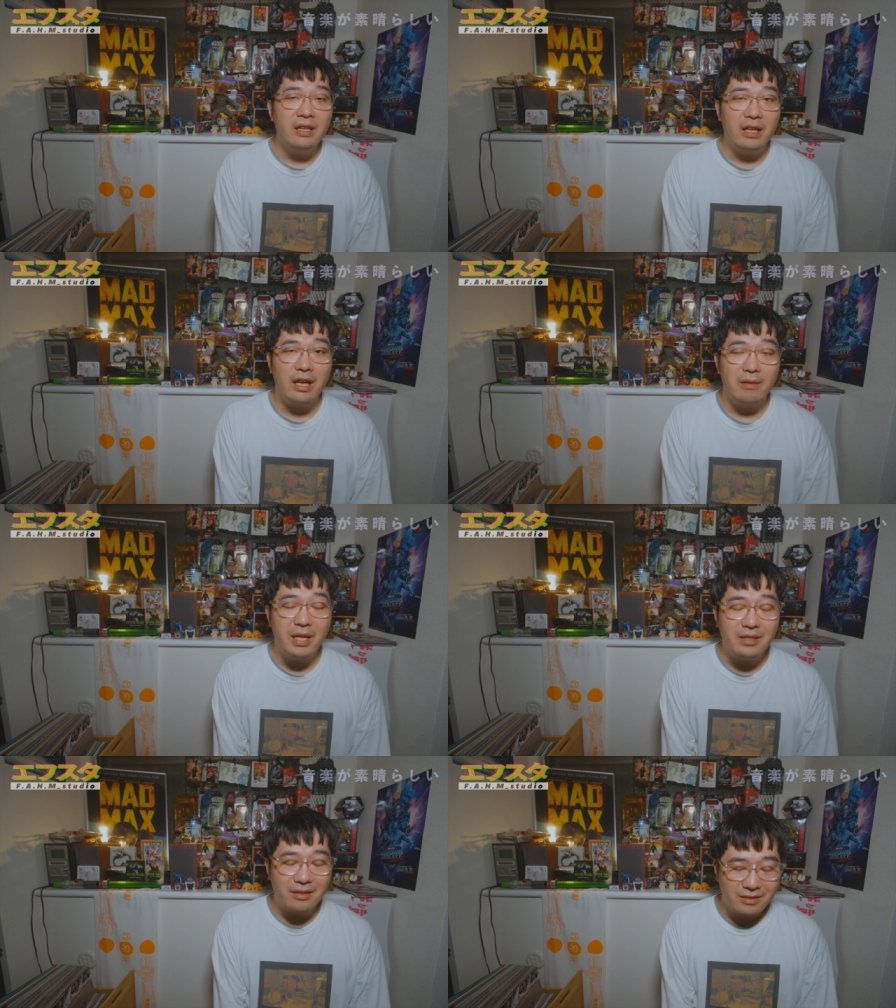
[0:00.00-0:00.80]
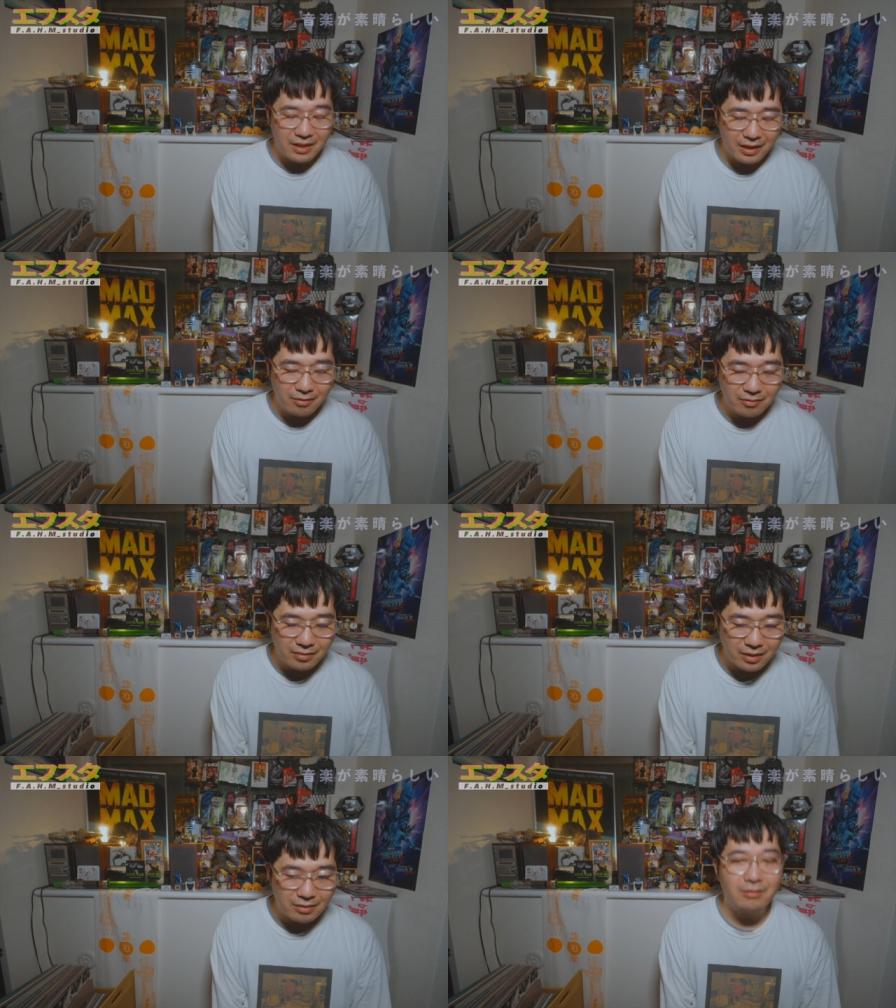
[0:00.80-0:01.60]
えー、めちゃくちゃいろ
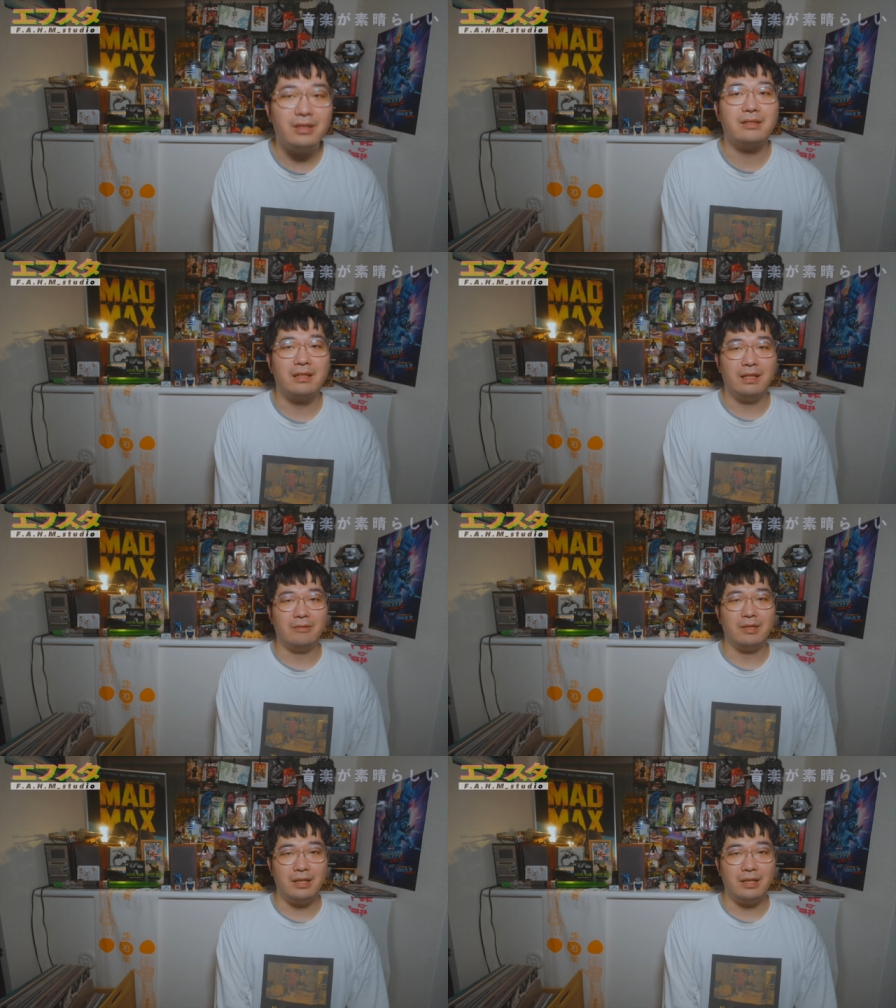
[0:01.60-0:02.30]
んなところで使われてま